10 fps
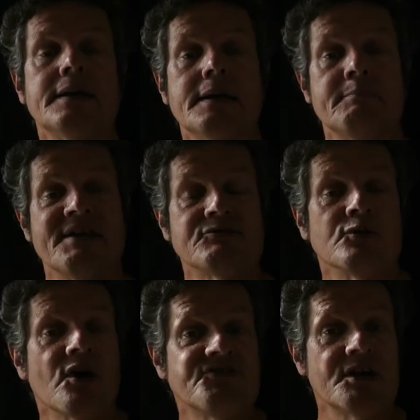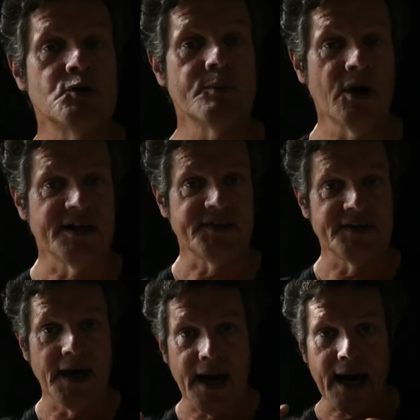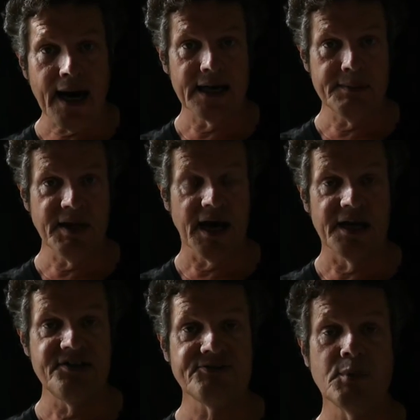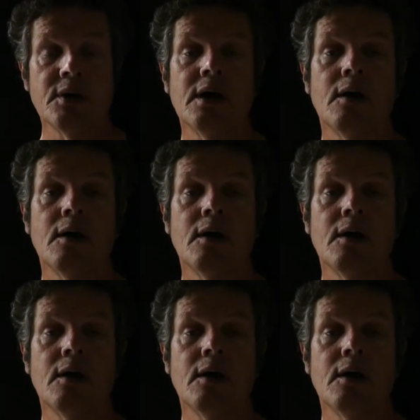mais son enseignement était d'un rare libéralisme,